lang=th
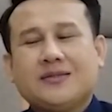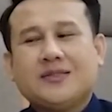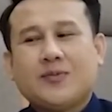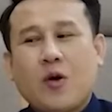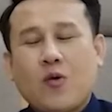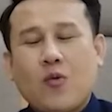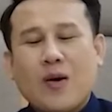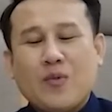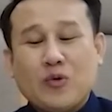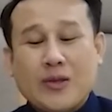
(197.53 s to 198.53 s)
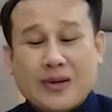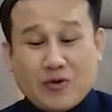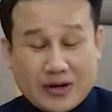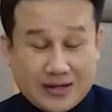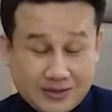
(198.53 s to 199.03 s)
เฉพาะความรู้ที่เป็นอยู่
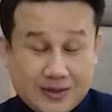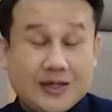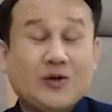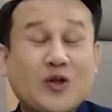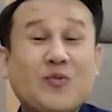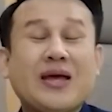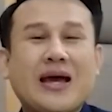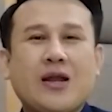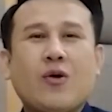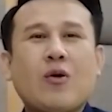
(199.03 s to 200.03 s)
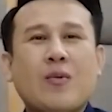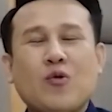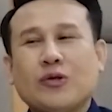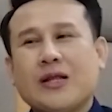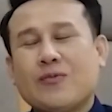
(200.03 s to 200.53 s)
ในหนังสือถูกต้องไหมฮะหรือว่าความ
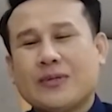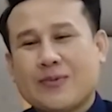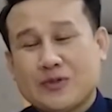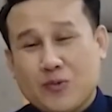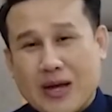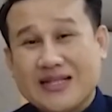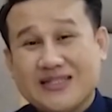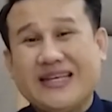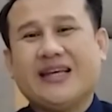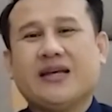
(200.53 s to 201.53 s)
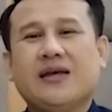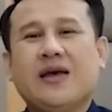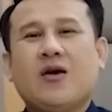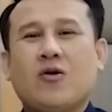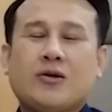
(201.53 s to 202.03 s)
รู้ที่เราไปจากประสบการณ์จริง
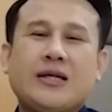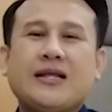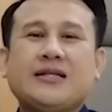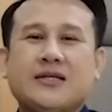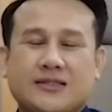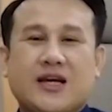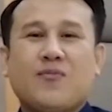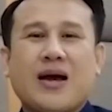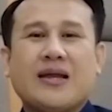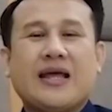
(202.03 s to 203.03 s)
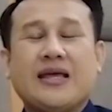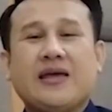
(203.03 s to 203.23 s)
ของเราที่ได้เจอเจอมาใน